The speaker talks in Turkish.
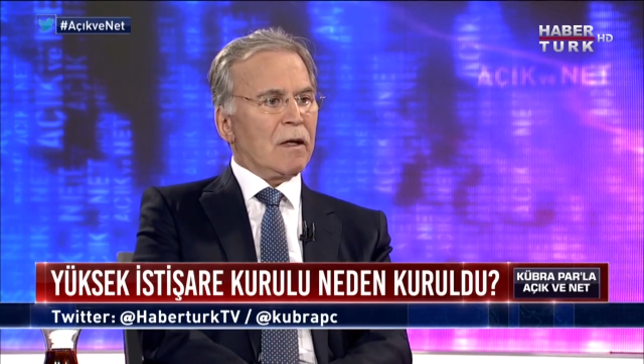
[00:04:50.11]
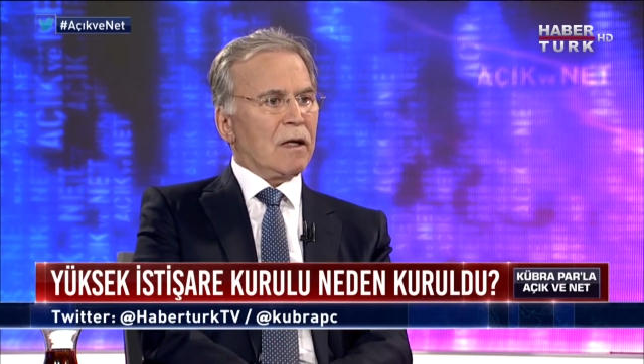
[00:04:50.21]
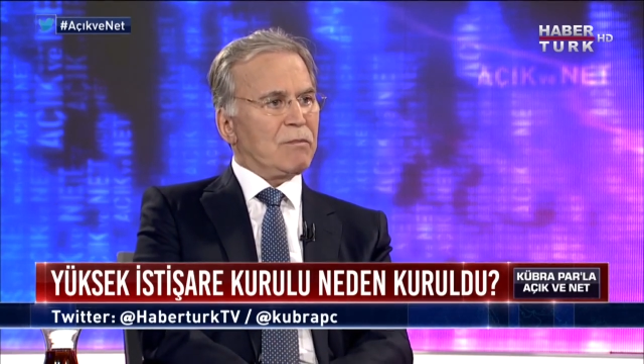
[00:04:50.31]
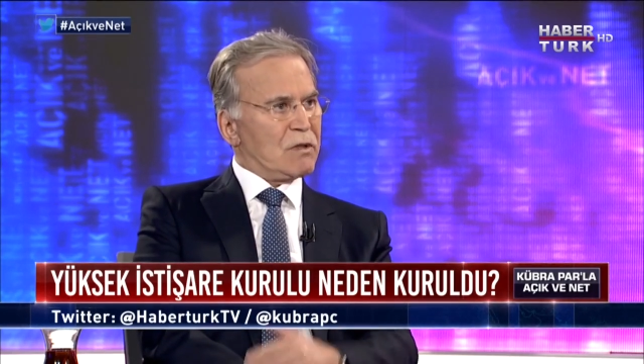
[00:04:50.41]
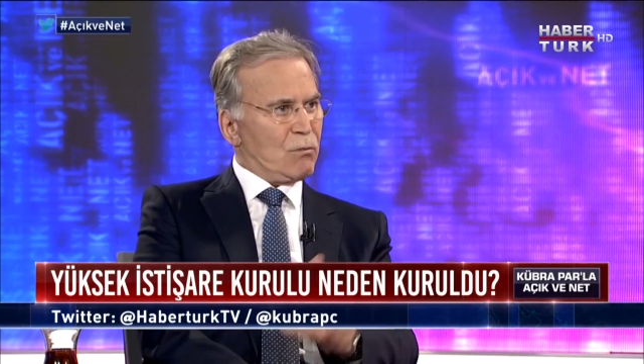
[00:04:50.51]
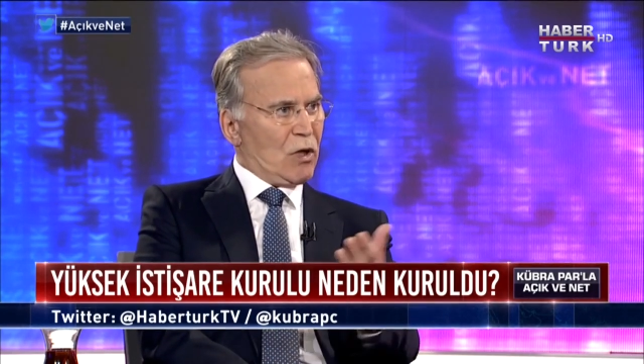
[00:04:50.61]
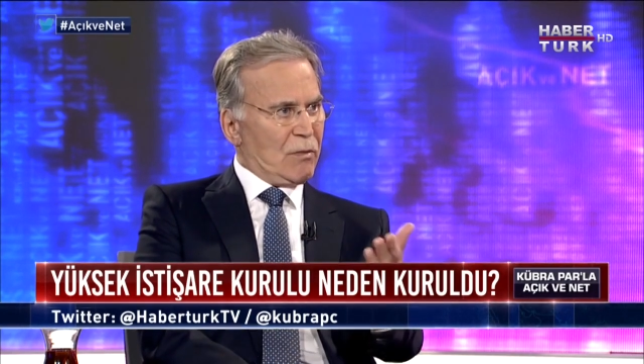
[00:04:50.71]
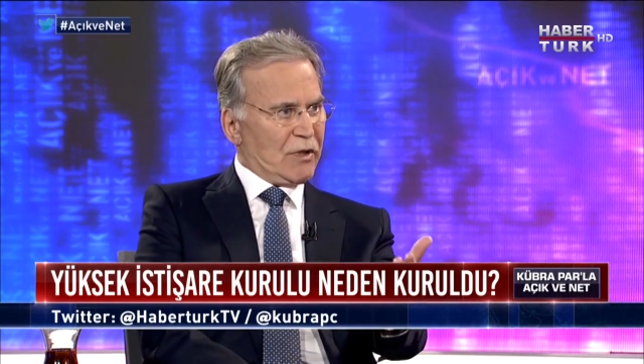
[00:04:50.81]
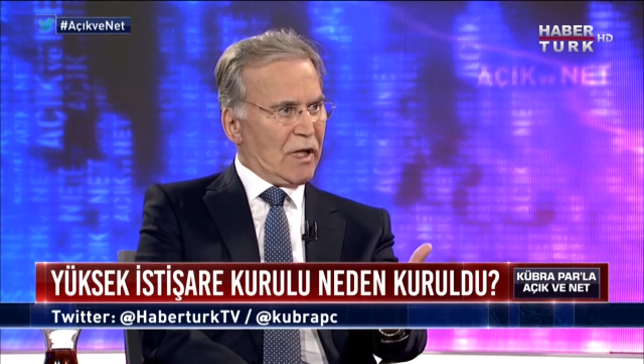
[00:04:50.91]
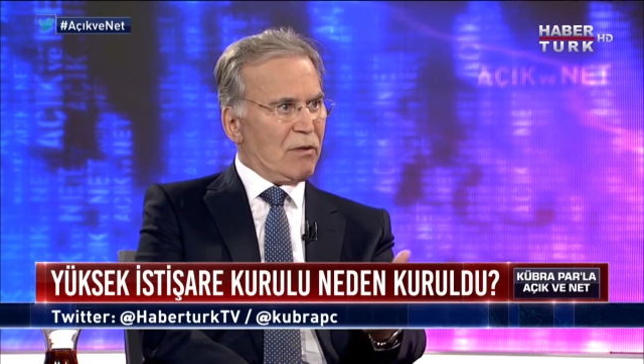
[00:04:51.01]
E, bizim
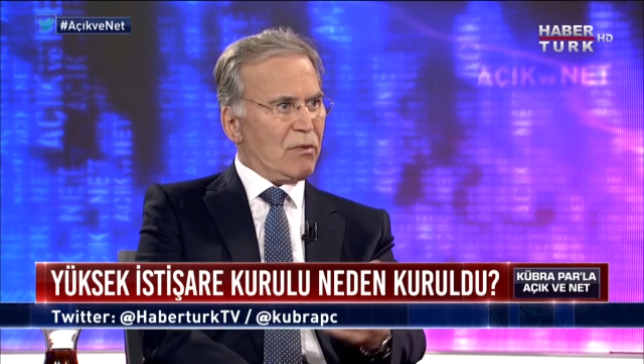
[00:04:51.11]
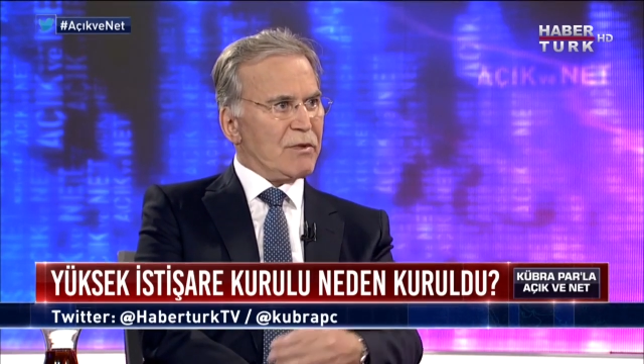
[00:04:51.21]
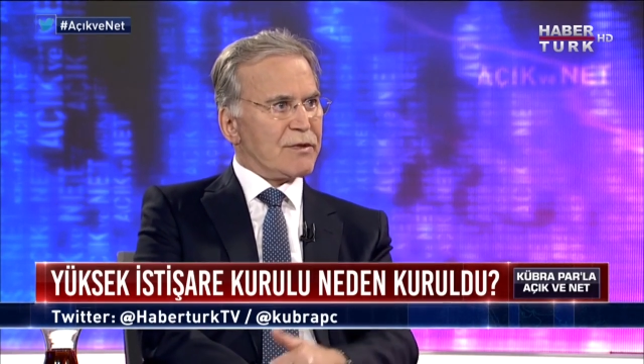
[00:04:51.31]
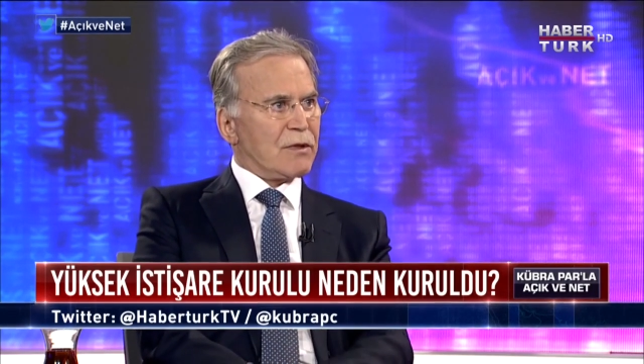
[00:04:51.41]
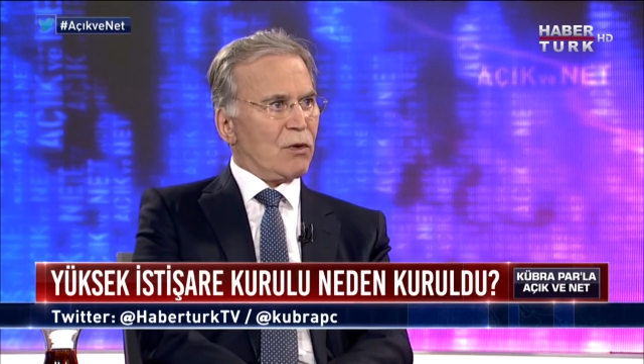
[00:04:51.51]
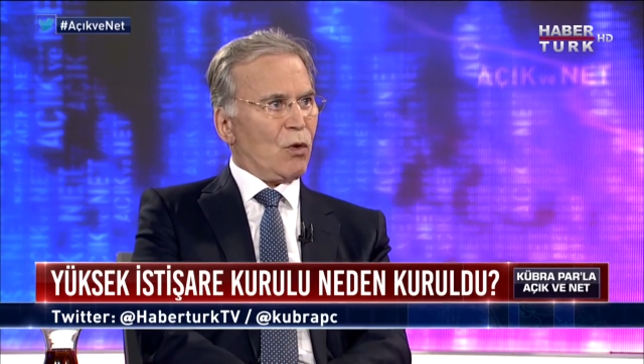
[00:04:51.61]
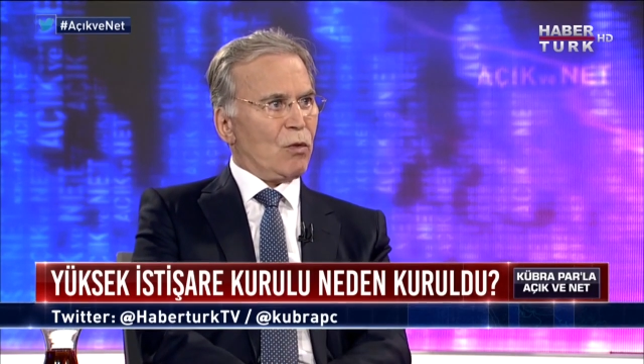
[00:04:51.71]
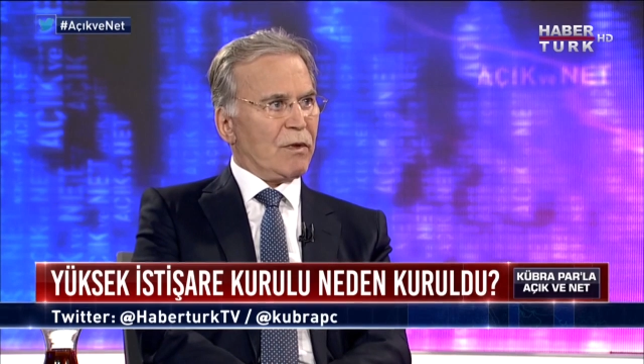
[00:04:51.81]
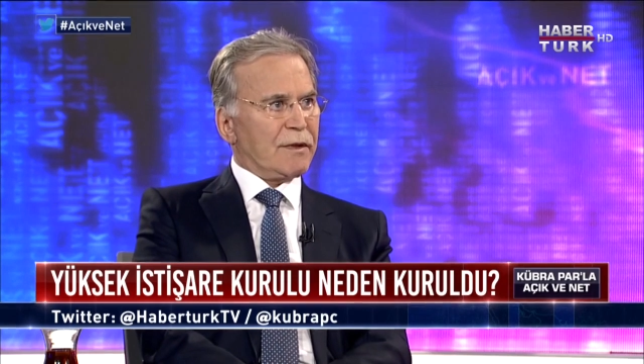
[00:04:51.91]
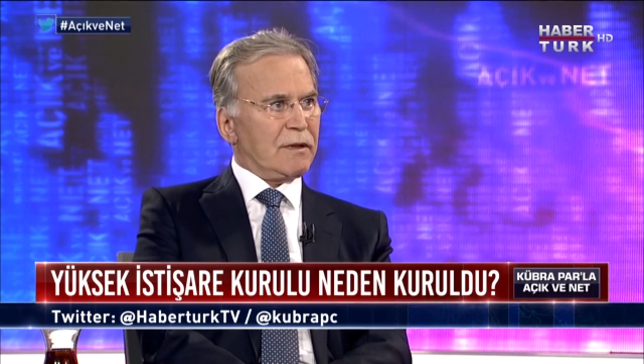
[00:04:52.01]
böyle bir talebimiz
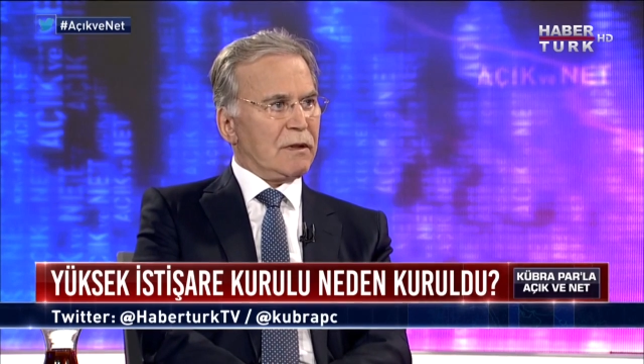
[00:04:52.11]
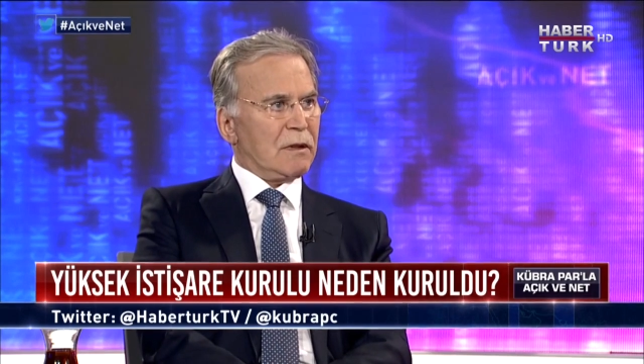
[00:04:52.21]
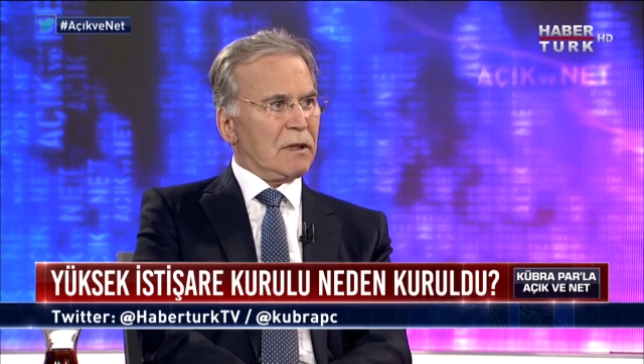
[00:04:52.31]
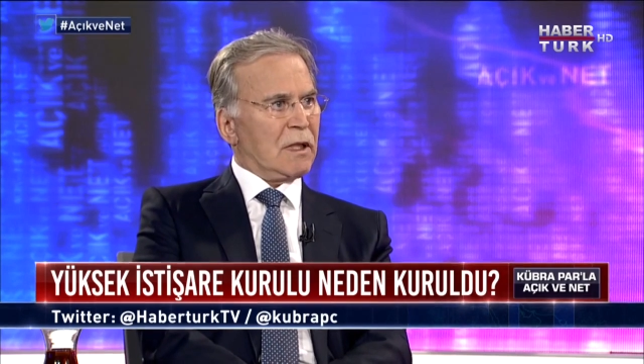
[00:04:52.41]
olmadı.